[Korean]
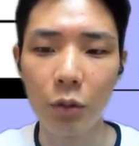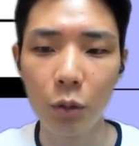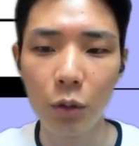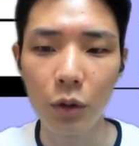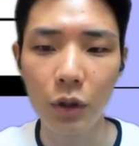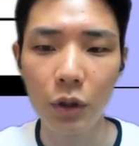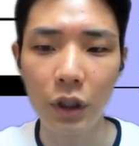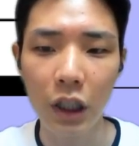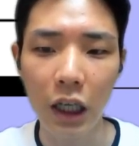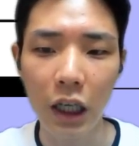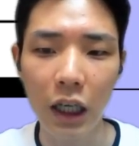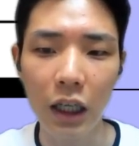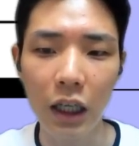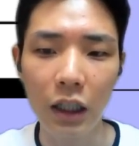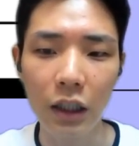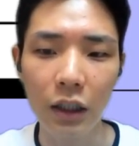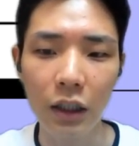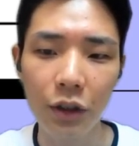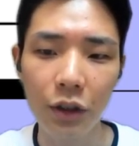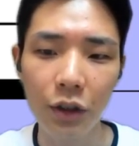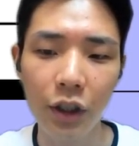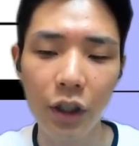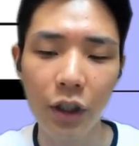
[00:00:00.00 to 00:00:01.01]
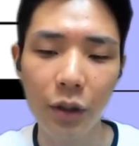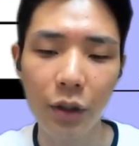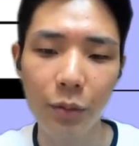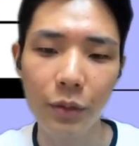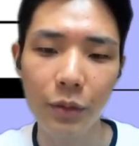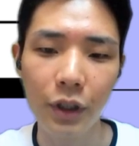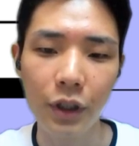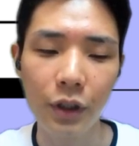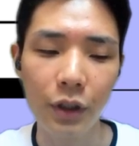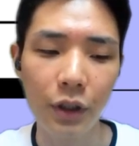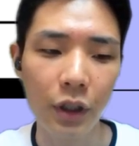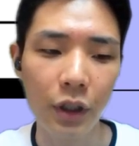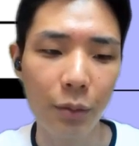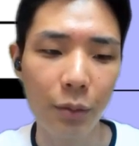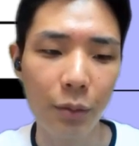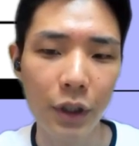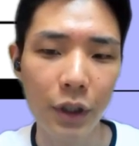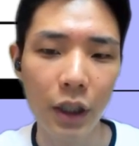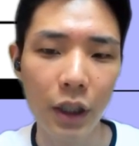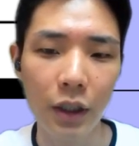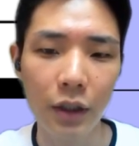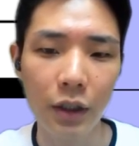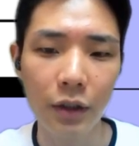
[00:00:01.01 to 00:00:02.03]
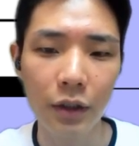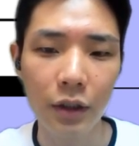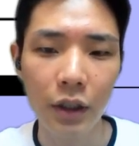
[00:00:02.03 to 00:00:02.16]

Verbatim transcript: 혹은 R이어야, 이어야 합니다.